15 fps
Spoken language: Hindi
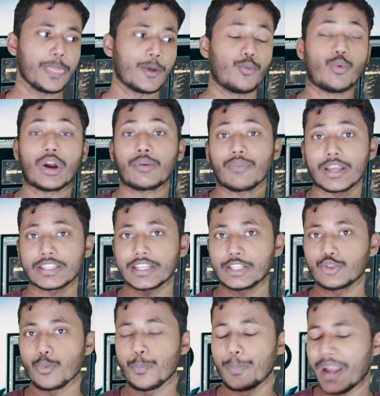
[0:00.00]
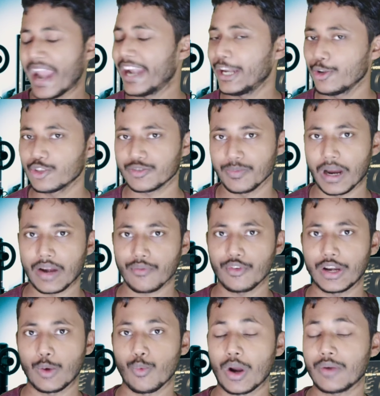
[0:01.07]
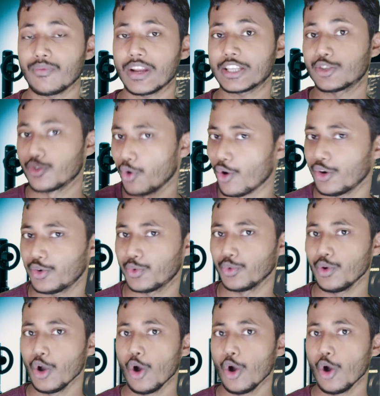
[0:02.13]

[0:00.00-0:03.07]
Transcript: वन प्लस का जो ब्रांड न्यू स्मार्टफोन है वन प्लस नोट टू